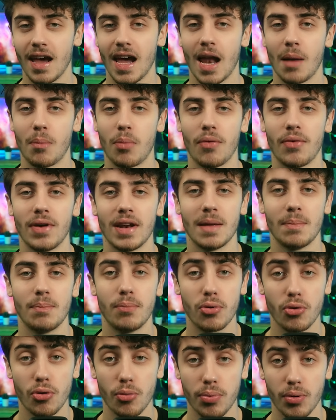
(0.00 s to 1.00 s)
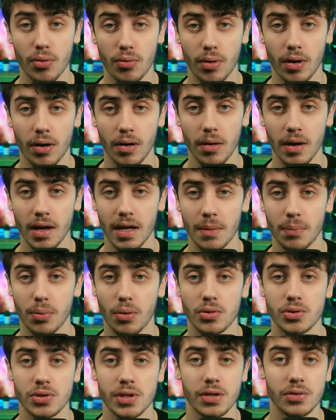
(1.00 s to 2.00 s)
elles peuvent aller beaucoup plus loin et
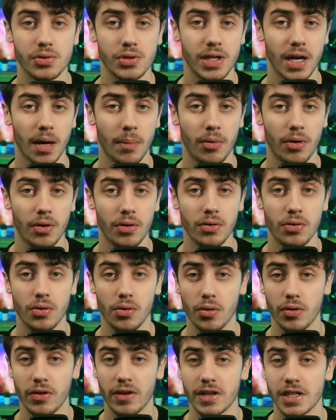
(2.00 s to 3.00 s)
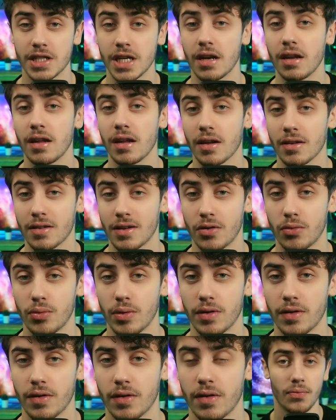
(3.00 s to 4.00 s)
produire du carbone, de l'oxygène et ainsi de
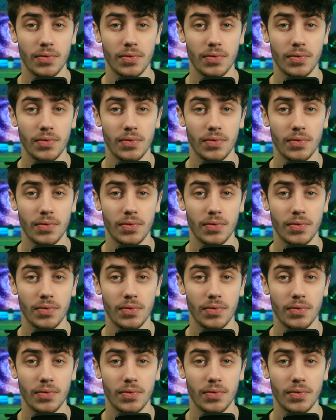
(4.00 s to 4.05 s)
suite.